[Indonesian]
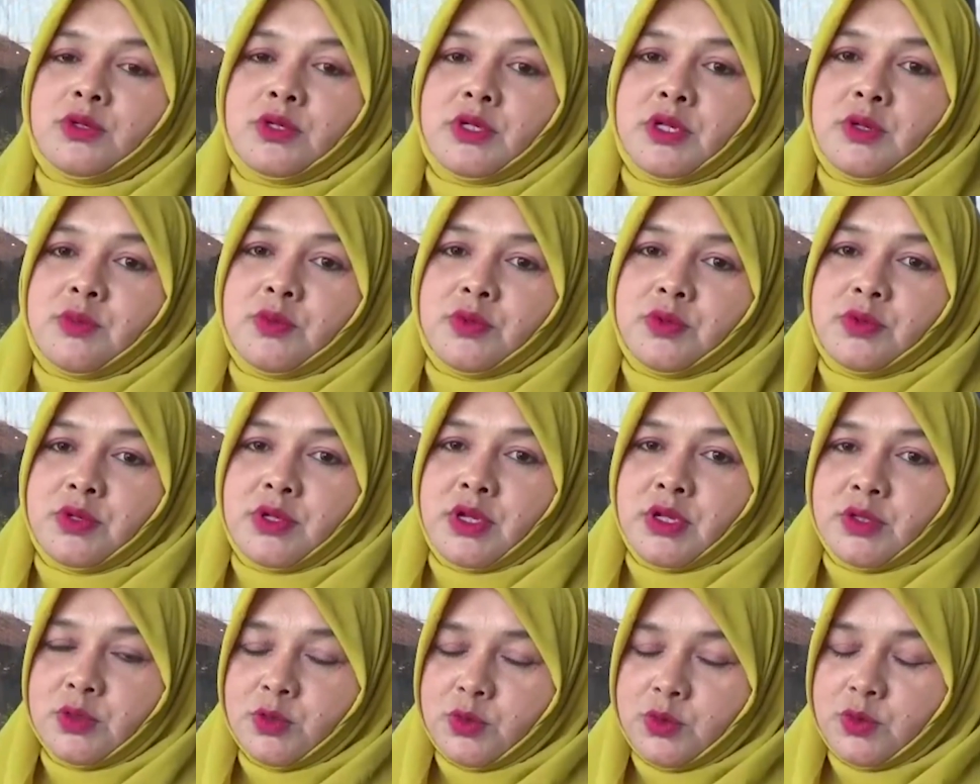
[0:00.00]

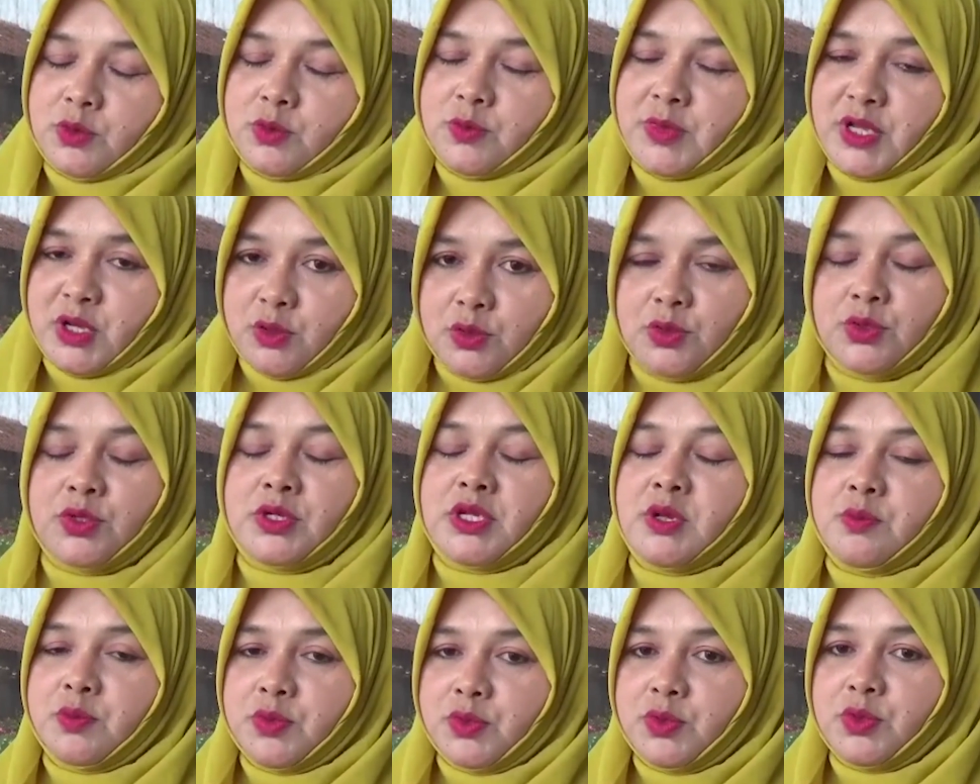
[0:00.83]
1100 minggu
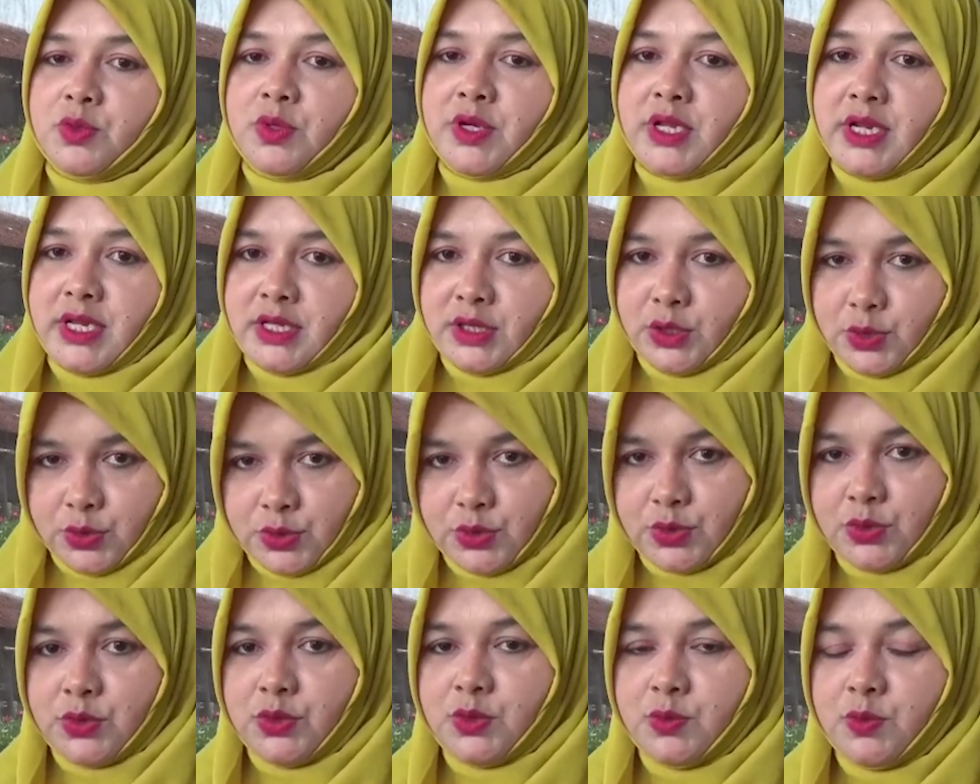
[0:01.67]
1200
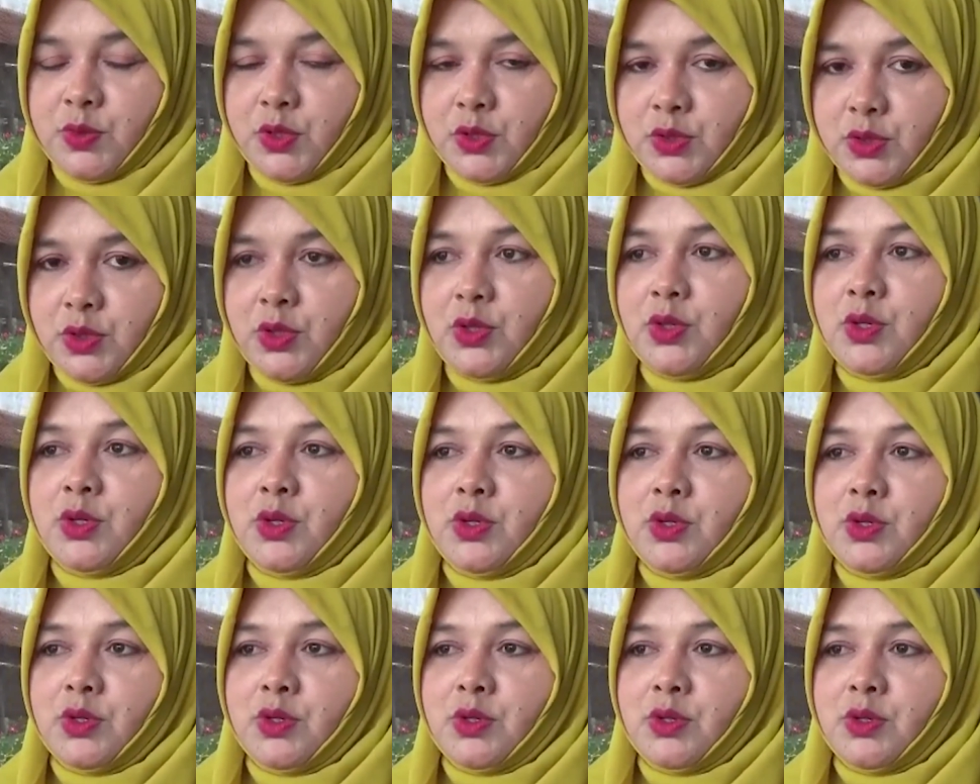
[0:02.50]
kali Betul.
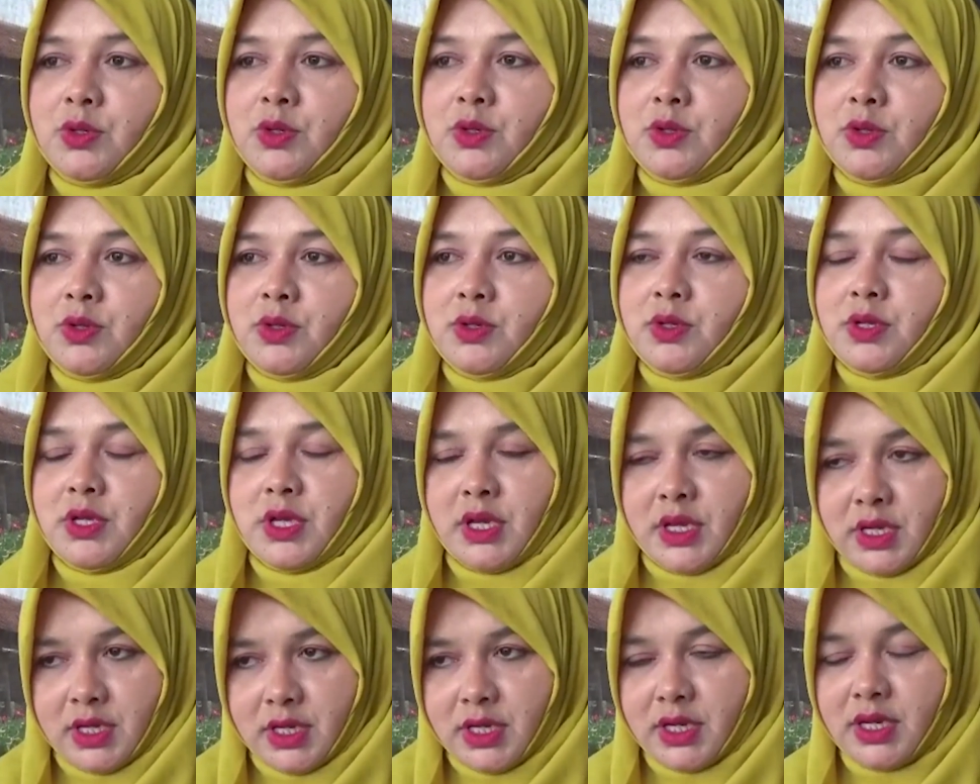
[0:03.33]
4 ya.
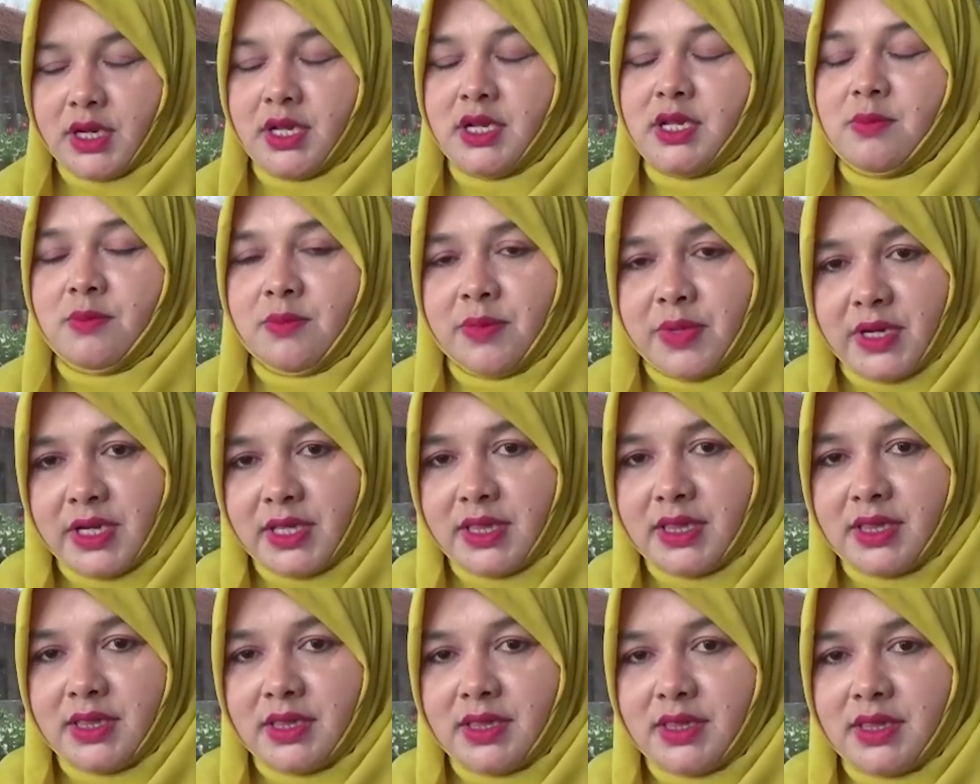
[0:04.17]
Iya, kali
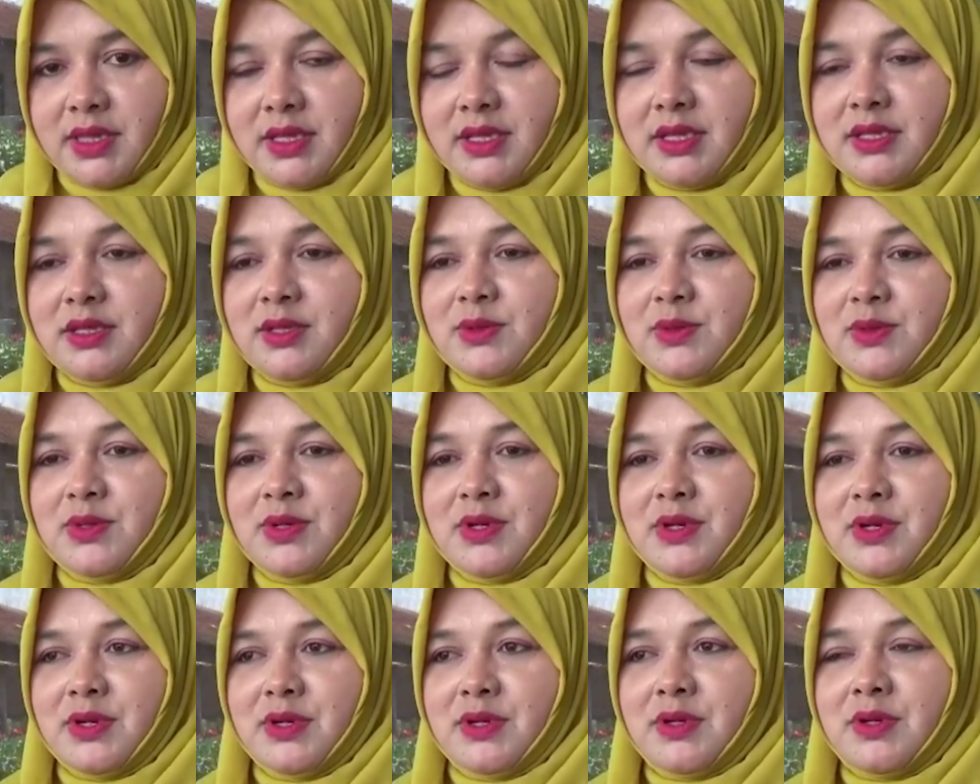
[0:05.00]
4.
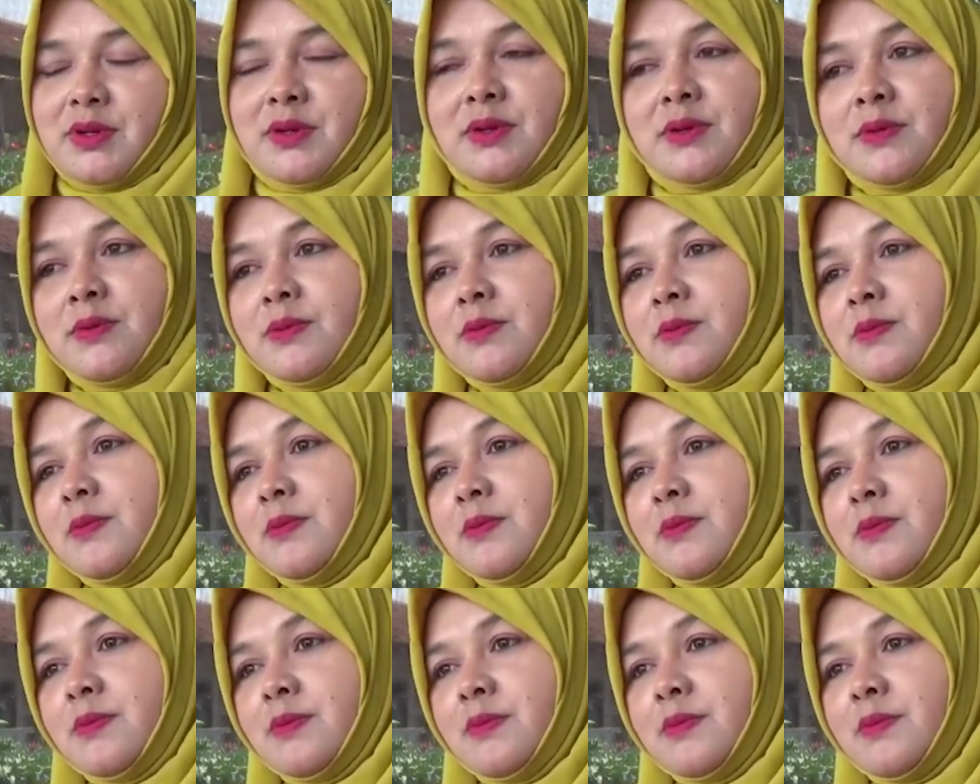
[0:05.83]
Itu kurang
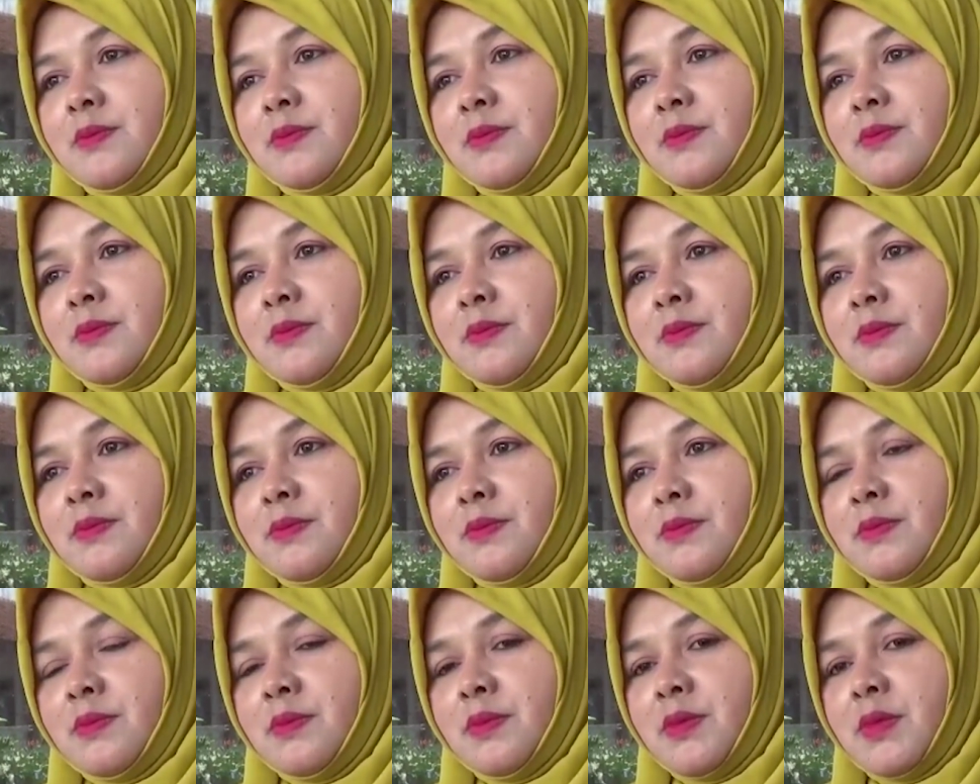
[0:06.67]
lebih berapa ya, Bu?
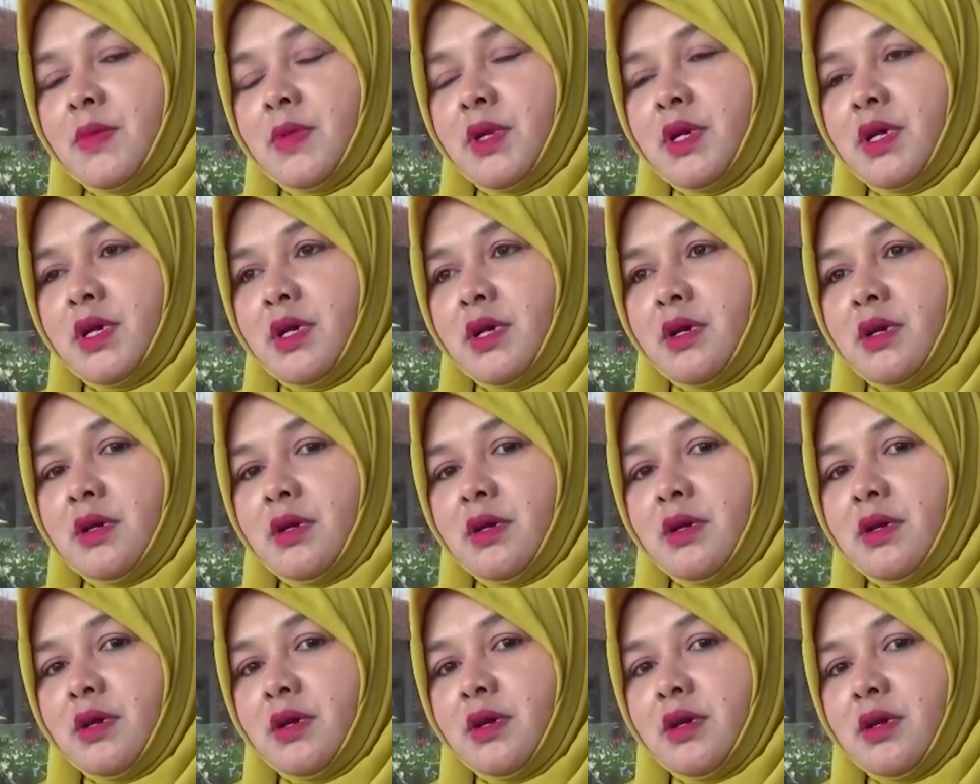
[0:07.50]
Kalau
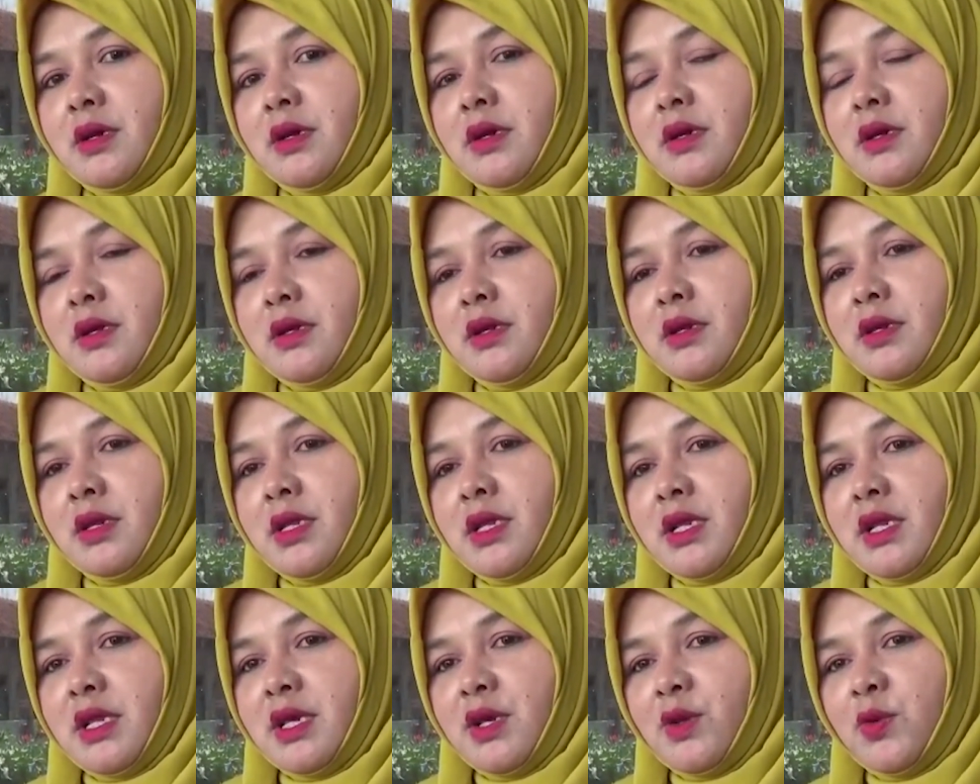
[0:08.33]
nilai rupiahnya?
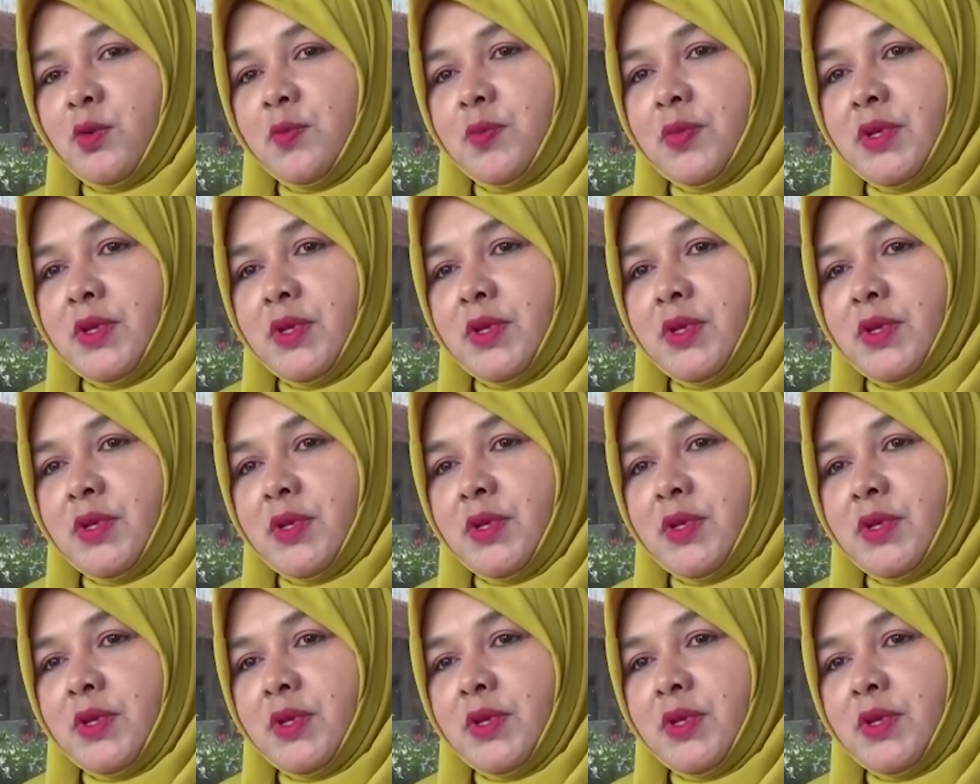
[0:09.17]
Nilai, nilai rupiahnya.